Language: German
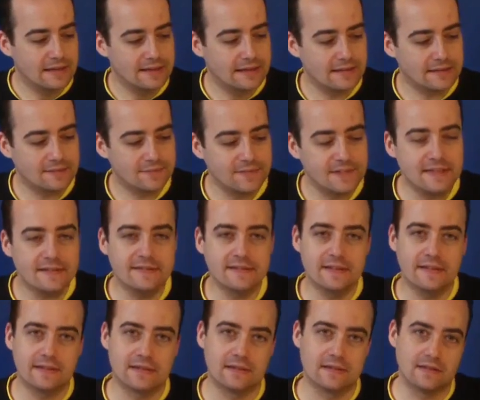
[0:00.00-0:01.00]
Das
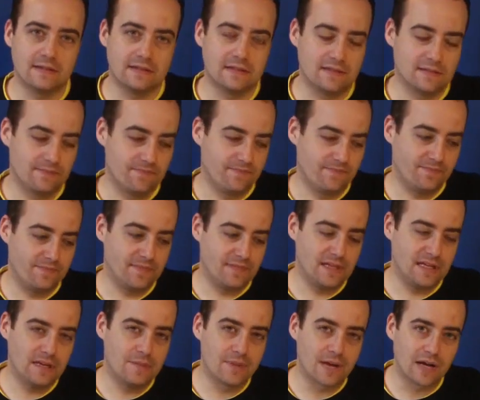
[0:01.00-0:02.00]
Wesentliche ist, ihr